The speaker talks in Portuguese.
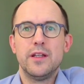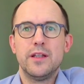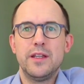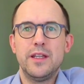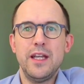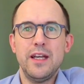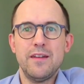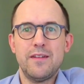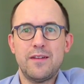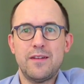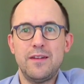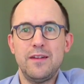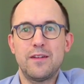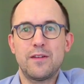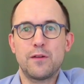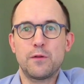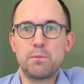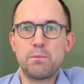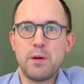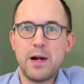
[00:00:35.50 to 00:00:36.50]
desse
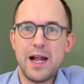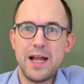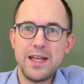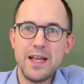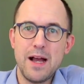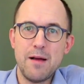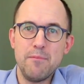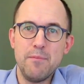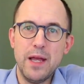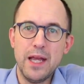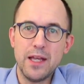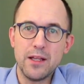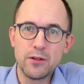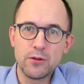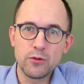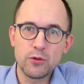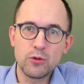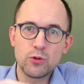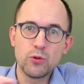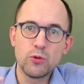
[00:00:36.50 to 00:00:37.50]

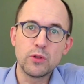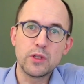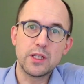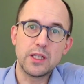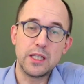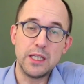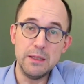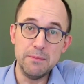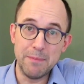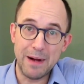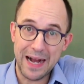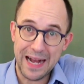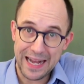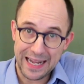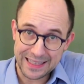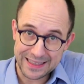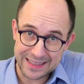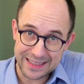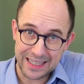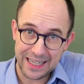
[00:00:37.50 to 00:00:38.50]
espraiamento que
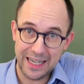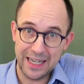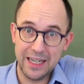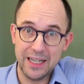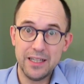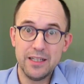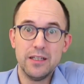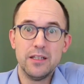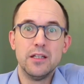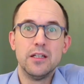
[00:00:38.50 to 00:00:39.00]
mata,